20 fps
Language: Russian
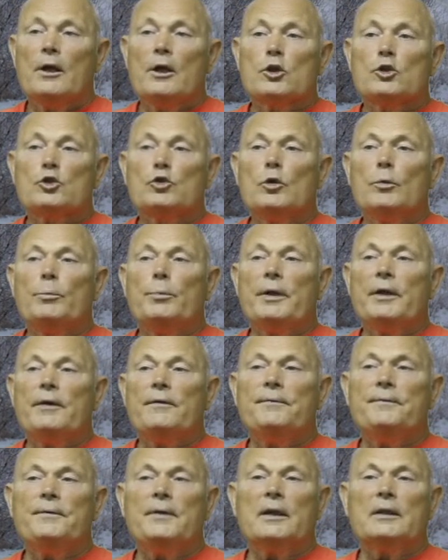Чтобы
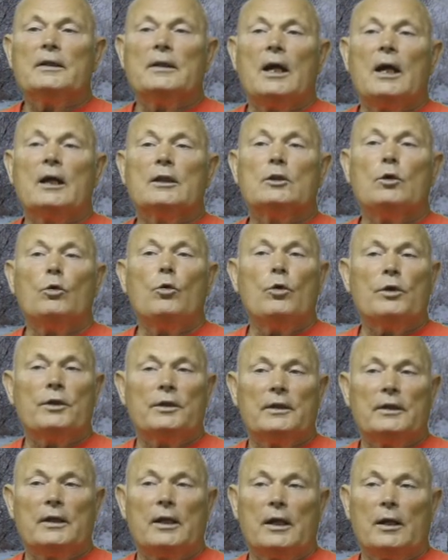эффект от
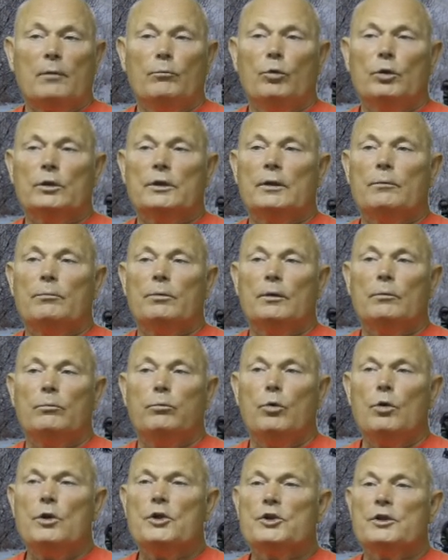огненной работы был
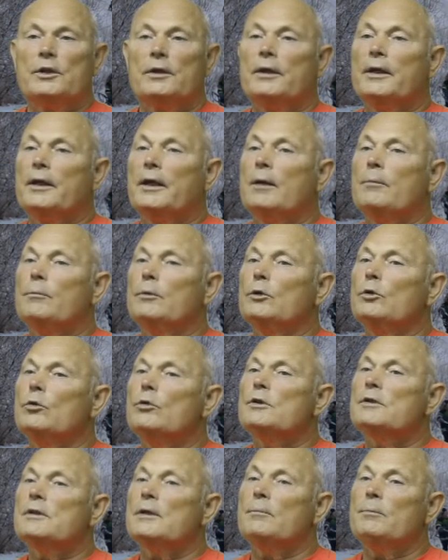больше,
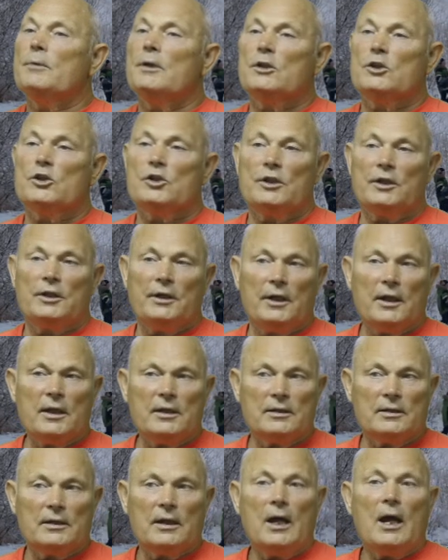рекомендуется меньше
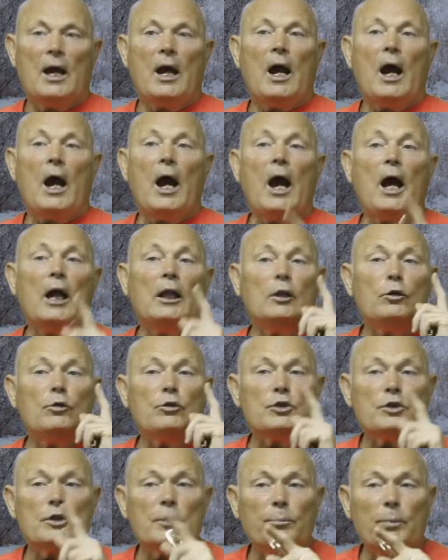есть, а
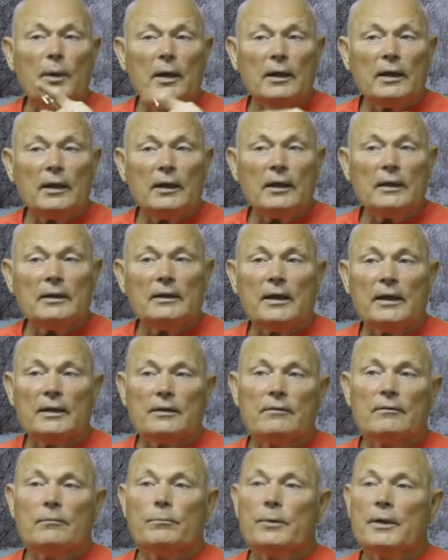лучше
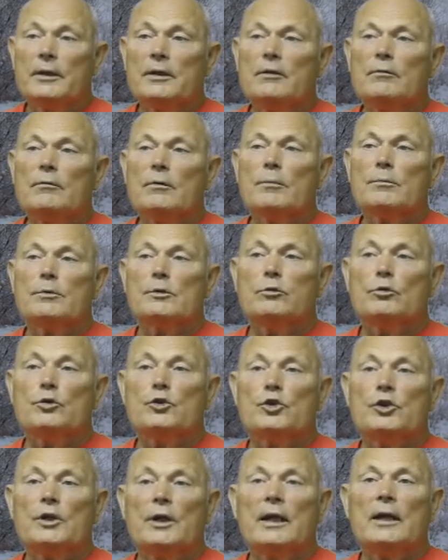поголодать. В противном
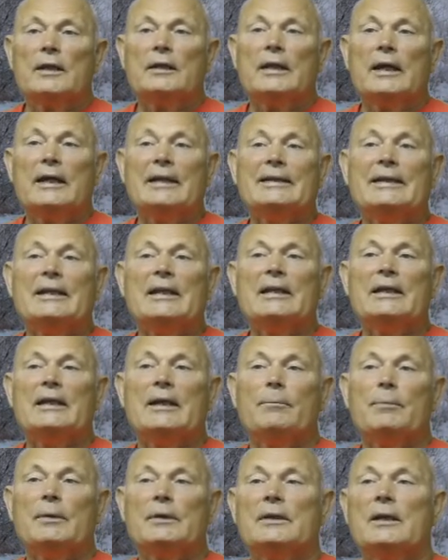случае эта
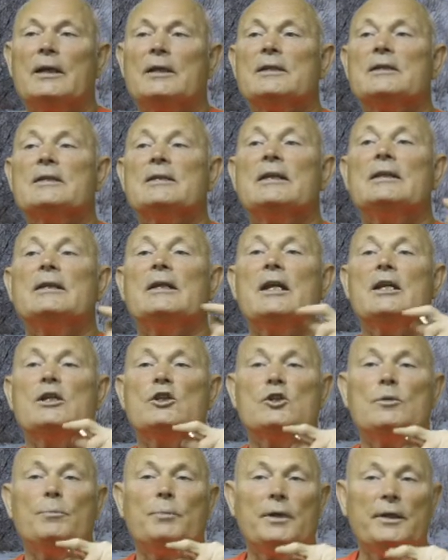энергия потратится на
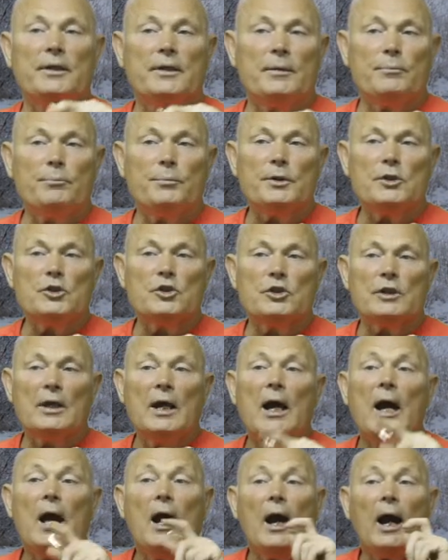расщепление
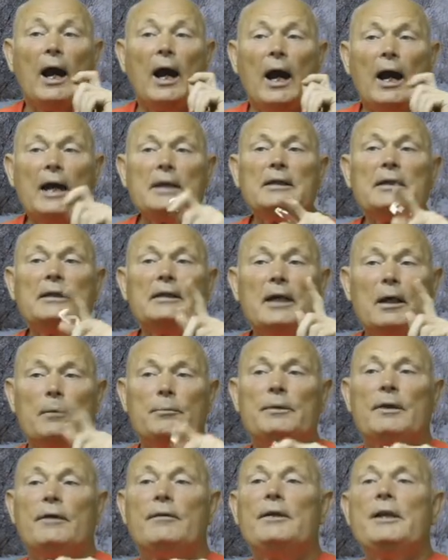пищи, а не на
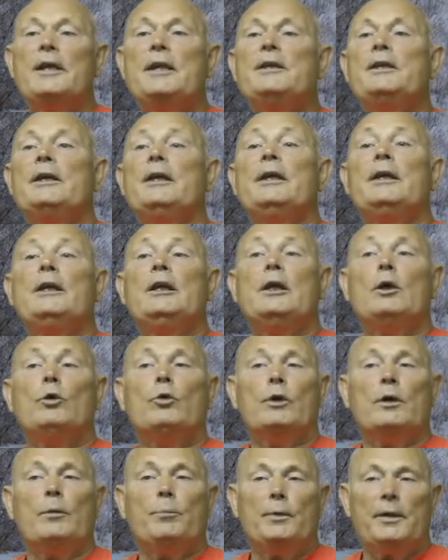обновление и
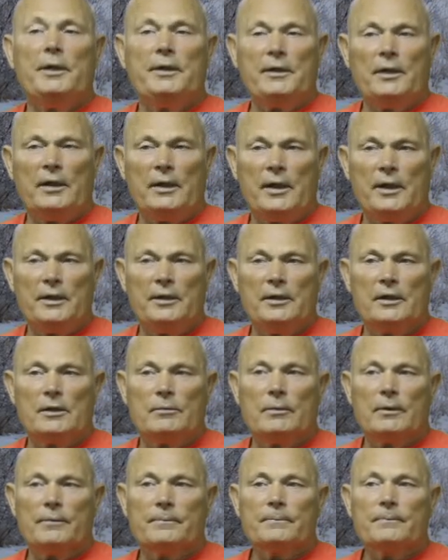укрепление
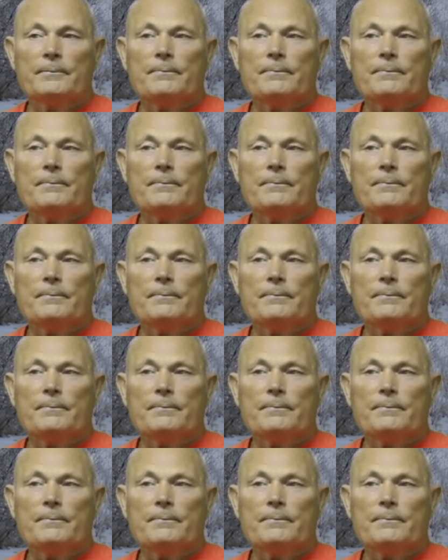организма.